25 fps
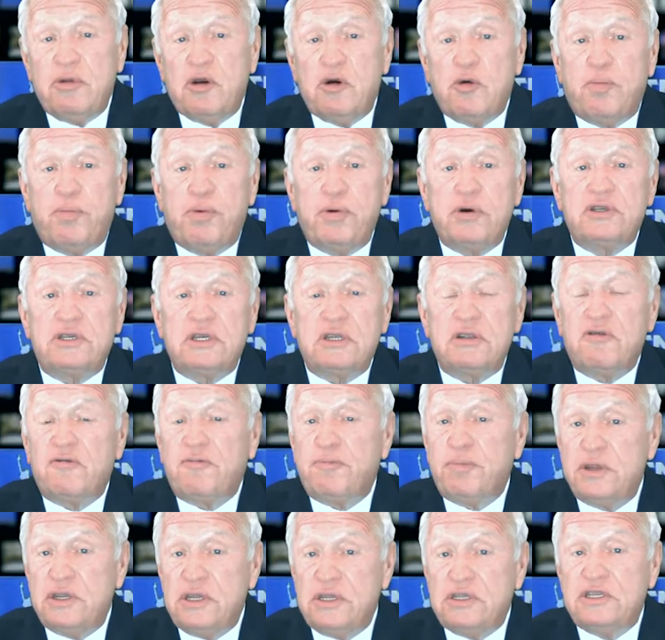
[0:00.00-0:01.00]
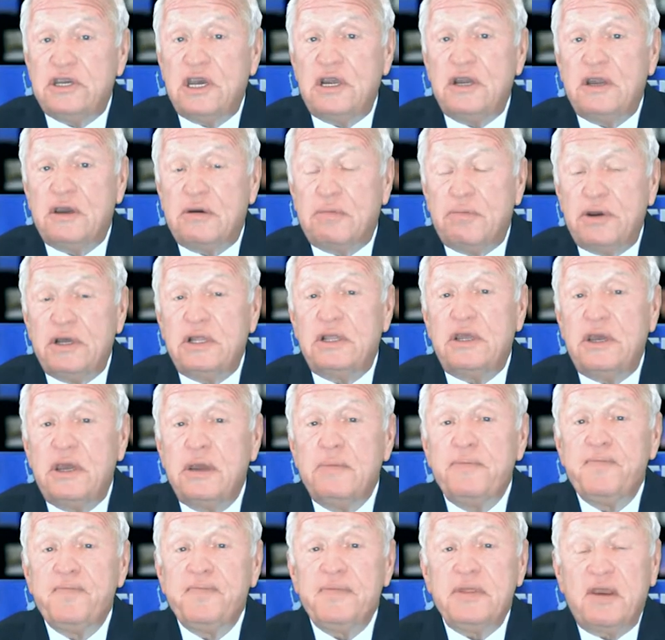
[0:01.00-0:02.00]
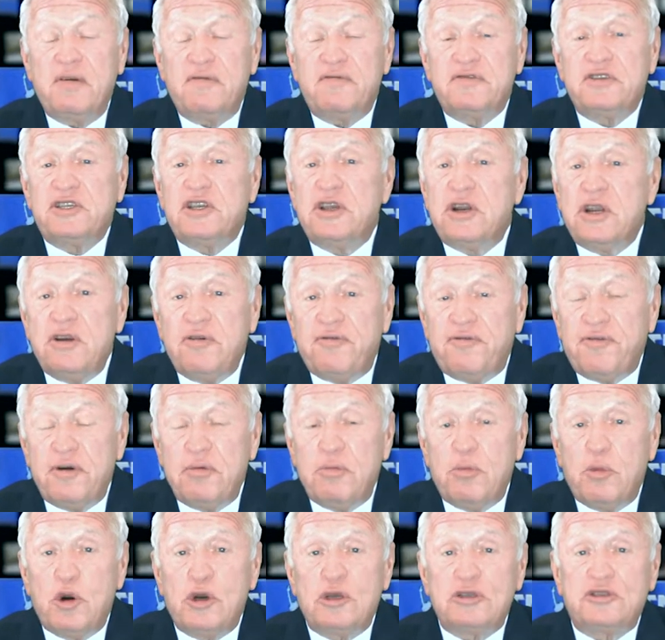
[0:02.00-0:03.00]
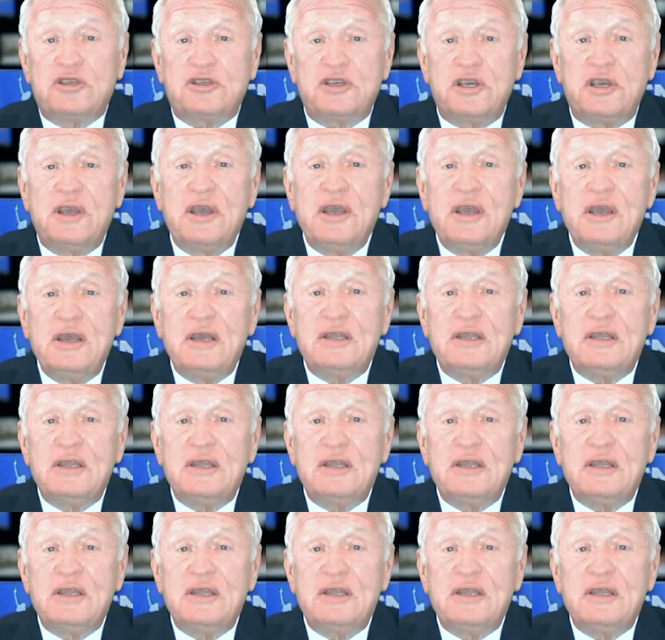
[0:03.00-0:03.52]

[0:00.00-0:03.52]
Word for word: у Путина в понедельник был и взрыв эмоций,